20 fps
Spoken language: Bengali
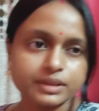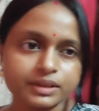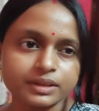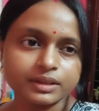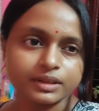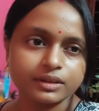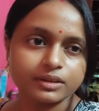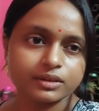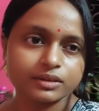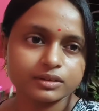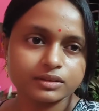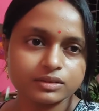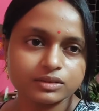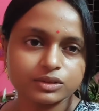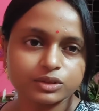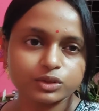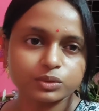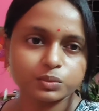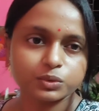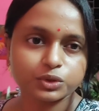যে এই দেখো
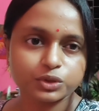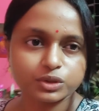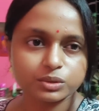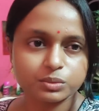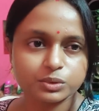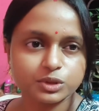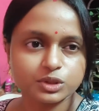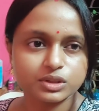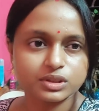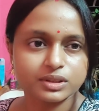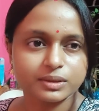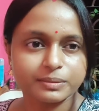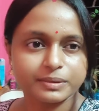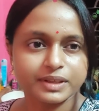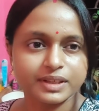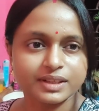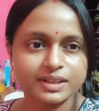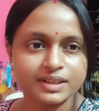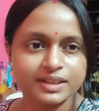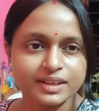সবুজ সবুজ
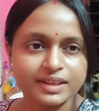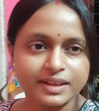আমার